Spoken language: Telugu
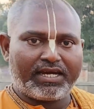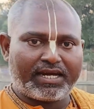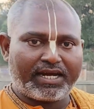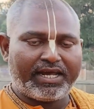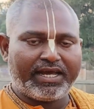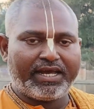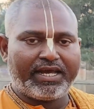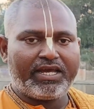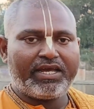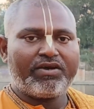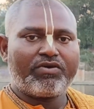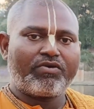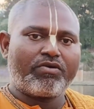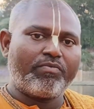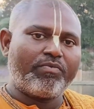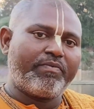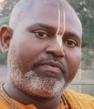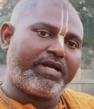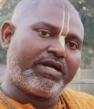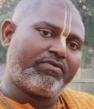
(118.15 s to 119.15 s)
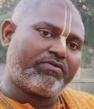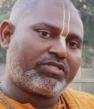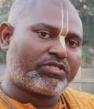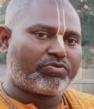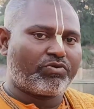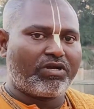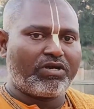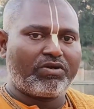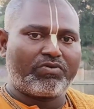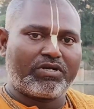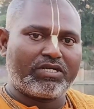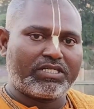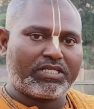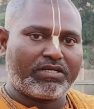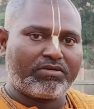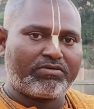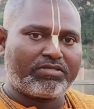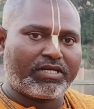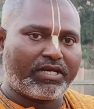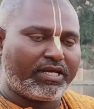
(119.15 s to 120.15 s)
ఇక్కడే కుంభమేళ ఉత్సవాలు కూడా
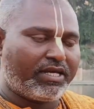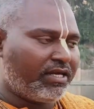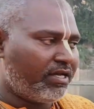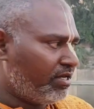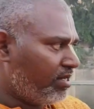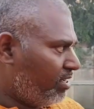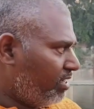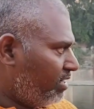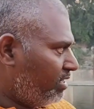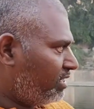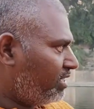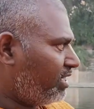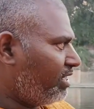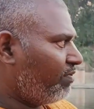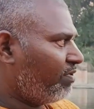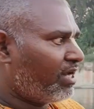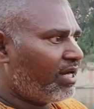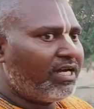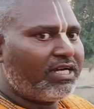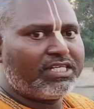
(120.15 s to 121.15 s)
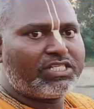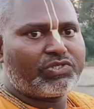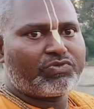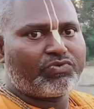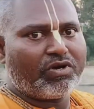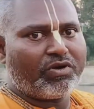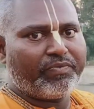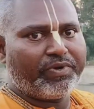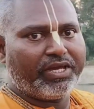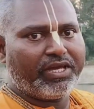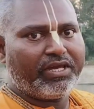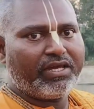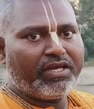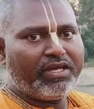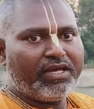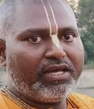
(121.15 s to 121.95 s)
జరుగుతాయి శ్రీ వరాహస్వామి